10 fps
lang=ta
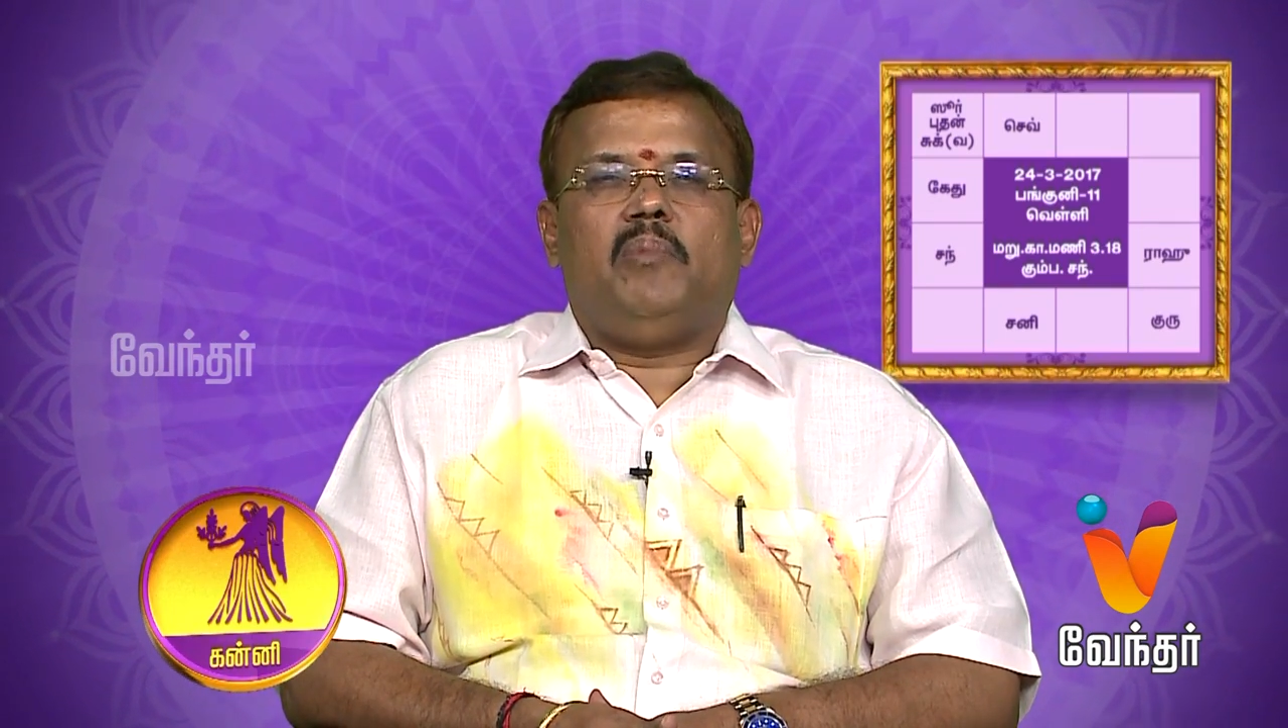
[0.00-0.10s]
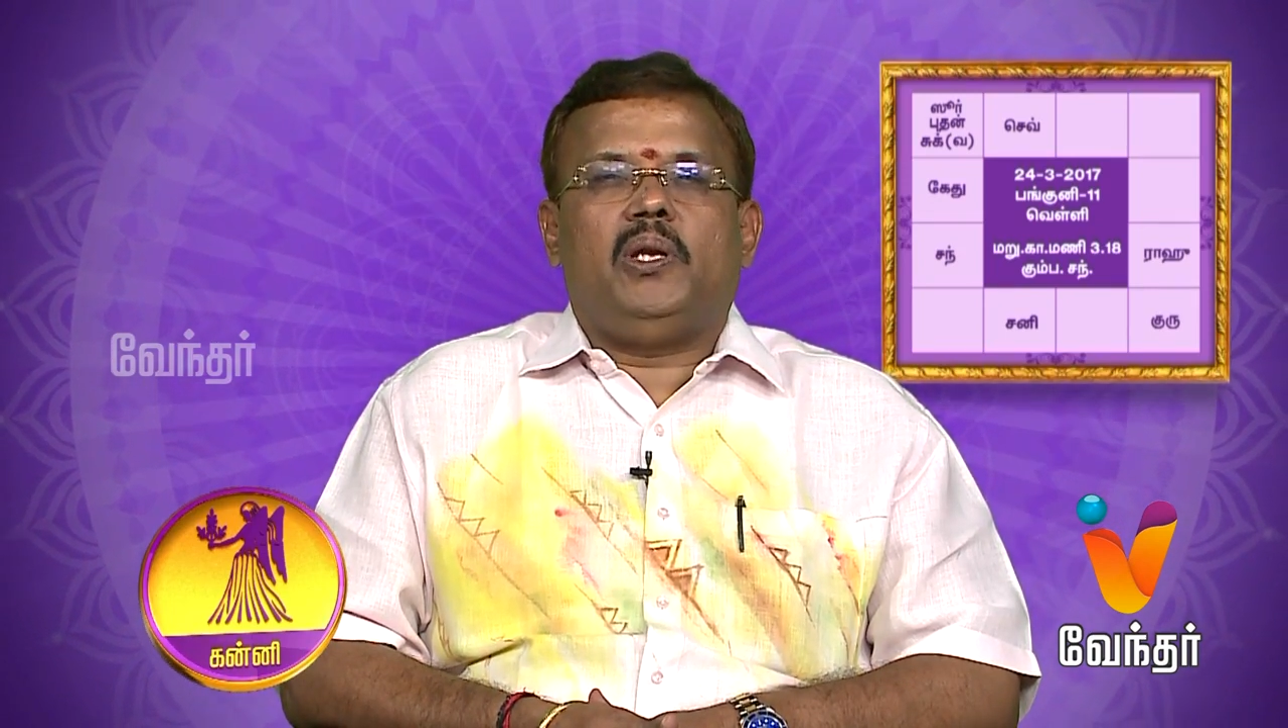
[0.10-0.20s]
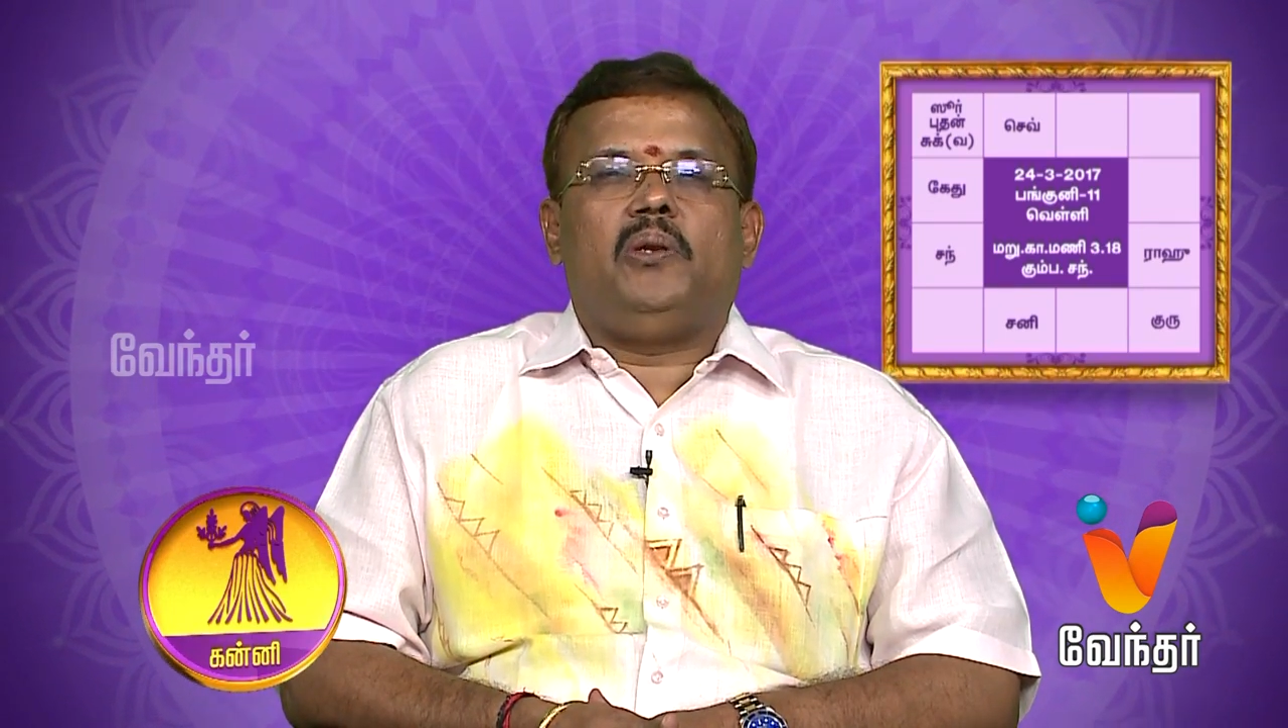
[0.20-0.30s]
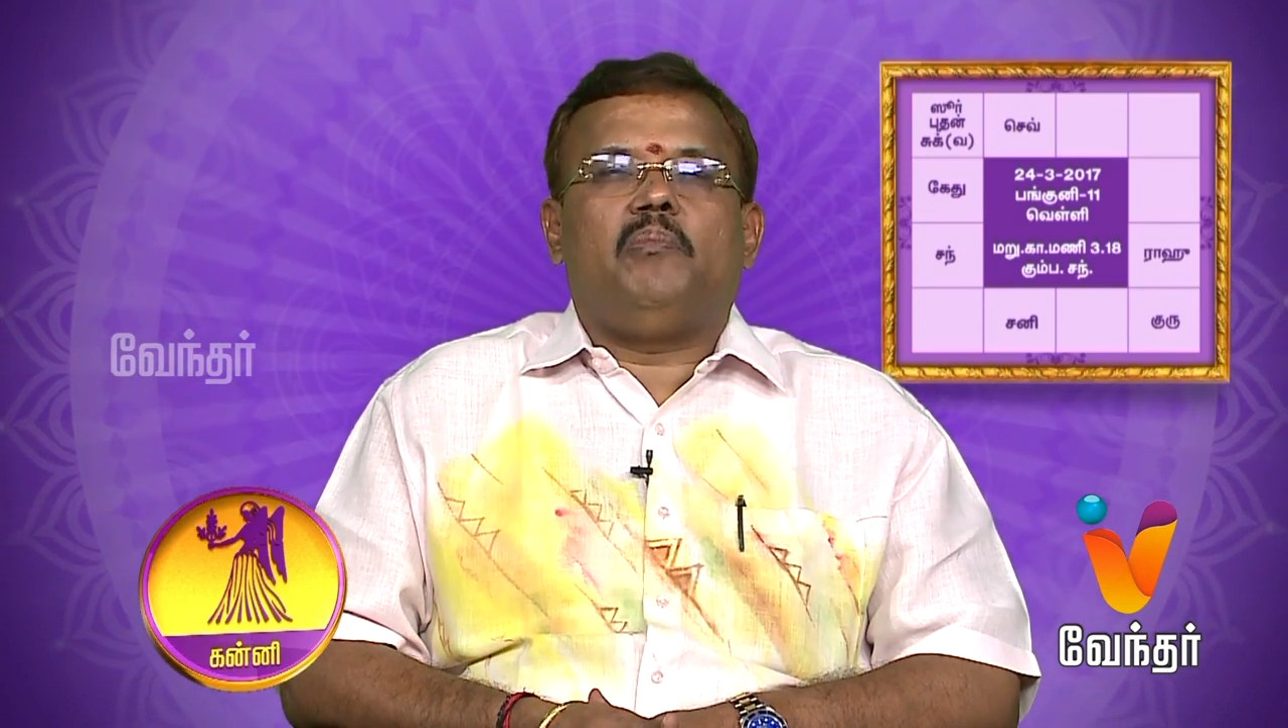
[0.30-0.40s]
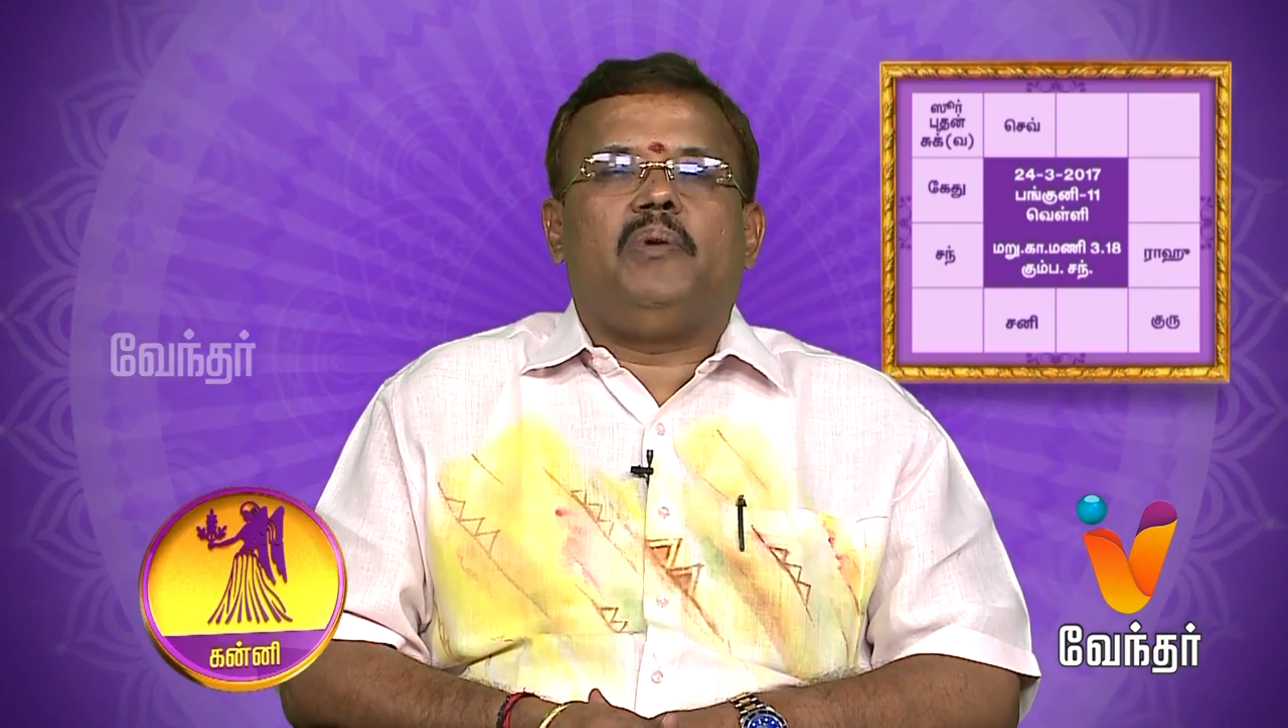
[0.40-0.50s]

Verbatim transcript: மீண்டும்